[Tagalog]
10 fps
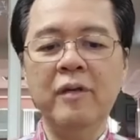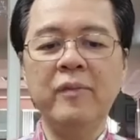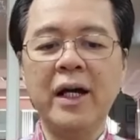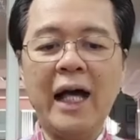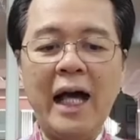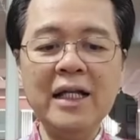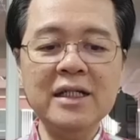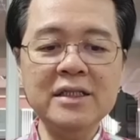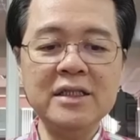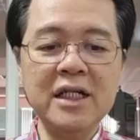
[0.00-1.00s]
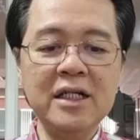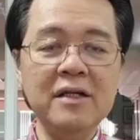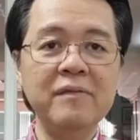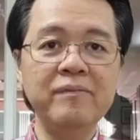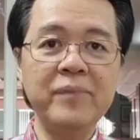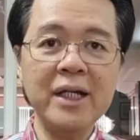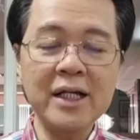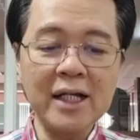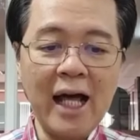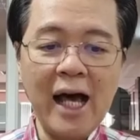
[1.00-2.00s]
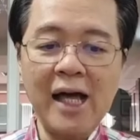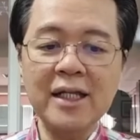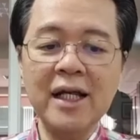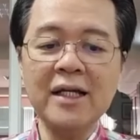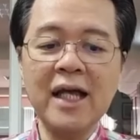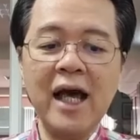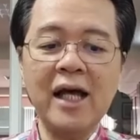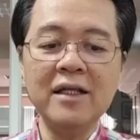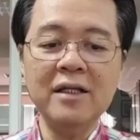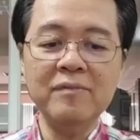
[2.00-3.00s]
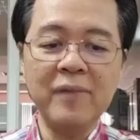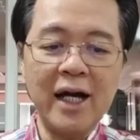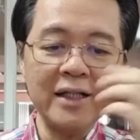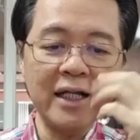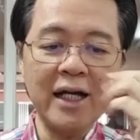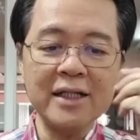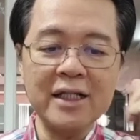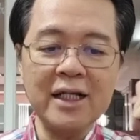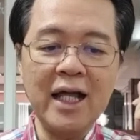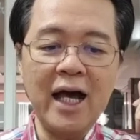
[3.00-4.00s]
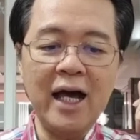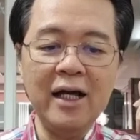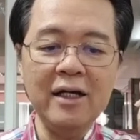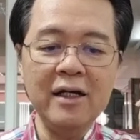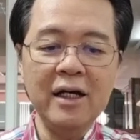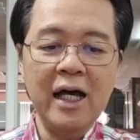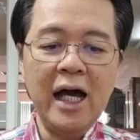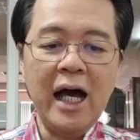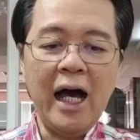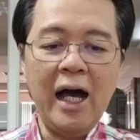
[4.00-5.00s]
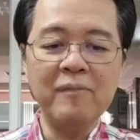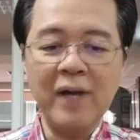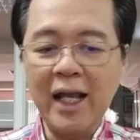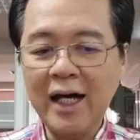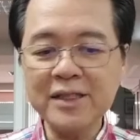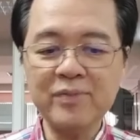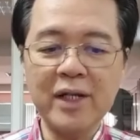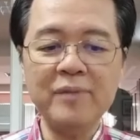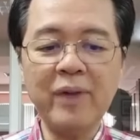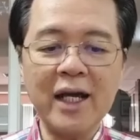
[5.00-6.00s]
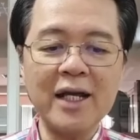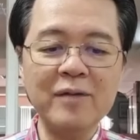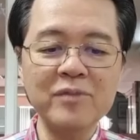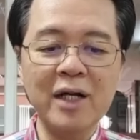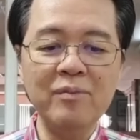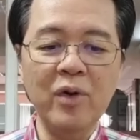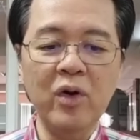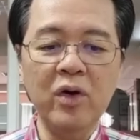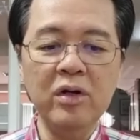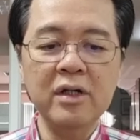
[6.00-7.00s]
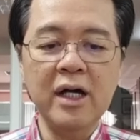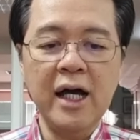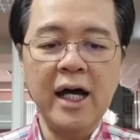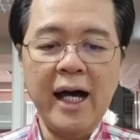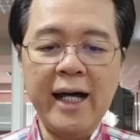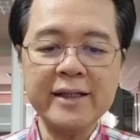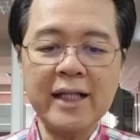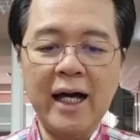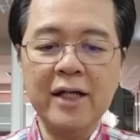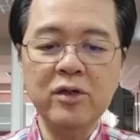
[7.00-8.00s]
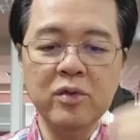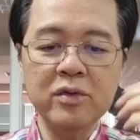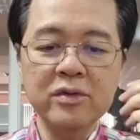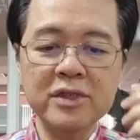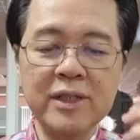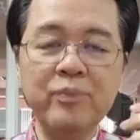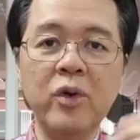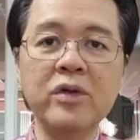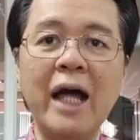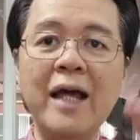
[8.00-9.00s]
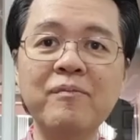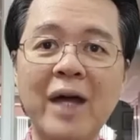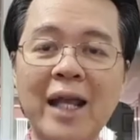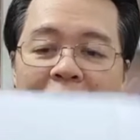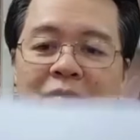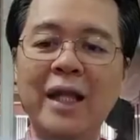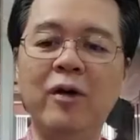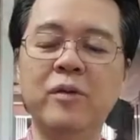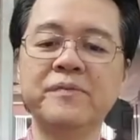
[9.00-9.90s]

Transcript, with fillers: Pag allergy, biglaan lang yan, makatikati lang, uh, malakas pa rin pakiramdam mo at uh, yung sipon ay malabnaw.